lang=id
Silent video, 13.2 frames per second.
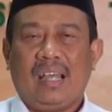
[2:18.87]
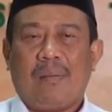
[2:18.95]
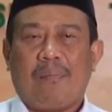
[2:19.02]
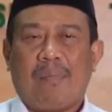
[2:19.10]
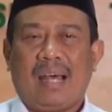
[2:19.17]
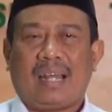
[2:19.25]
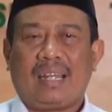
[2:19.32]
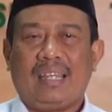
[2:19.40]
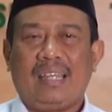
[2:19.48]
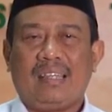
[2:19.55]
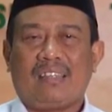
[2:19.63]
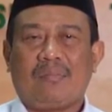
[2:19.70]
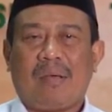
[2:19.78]

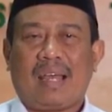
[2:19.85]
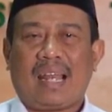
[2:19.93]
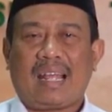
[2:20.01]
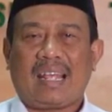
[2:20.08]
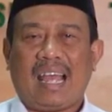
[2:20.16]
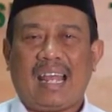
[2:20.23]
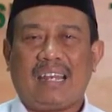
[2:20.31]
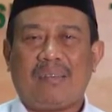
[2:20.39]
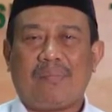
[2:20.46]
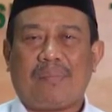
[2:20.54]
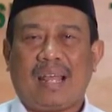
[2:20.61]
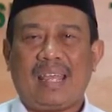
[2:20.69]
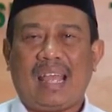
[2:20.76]
Mari
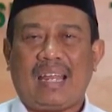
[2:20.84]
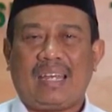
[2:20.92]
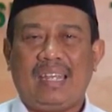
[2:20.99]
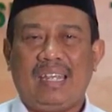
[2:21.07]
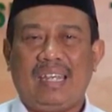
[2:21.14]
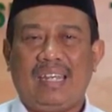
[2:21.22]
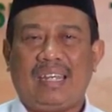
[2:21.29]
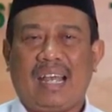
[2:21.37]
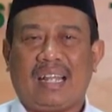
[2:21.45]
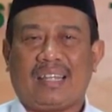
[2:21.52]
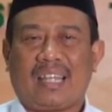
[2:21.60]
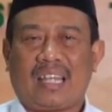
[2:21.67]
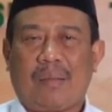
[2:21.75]
semarakkan perayaan ini
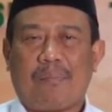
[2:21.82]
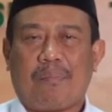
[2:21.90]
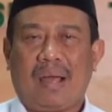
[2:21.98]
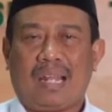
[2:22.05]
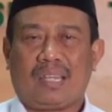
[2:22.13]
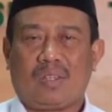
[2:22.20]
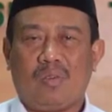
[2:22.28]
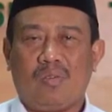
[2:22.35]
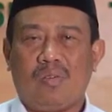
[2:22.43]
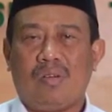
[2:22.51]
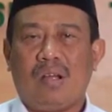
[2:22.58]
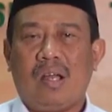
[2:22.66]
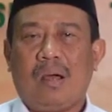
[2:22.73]
dengan tetap
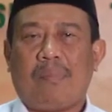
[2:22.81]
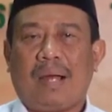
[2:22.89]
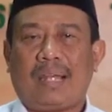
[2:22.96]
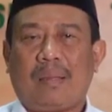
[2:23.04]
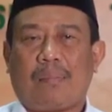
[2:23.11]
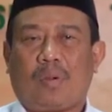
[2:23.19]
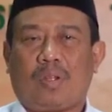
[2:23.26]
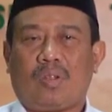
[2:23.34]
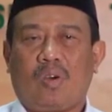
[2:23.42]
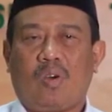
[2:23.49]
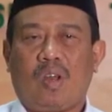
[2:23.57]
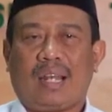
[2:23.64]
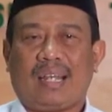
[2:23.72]
patuh pada
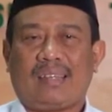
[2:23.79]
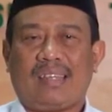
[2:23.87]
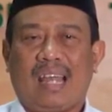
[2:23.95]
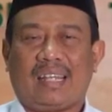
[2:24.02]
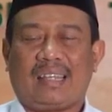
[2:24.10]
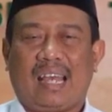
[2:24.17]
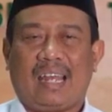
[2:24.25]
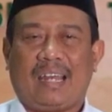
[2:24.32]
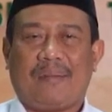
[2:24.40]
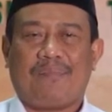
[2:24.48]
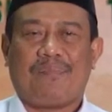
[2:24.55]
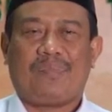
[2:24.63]
protokol kesehatan.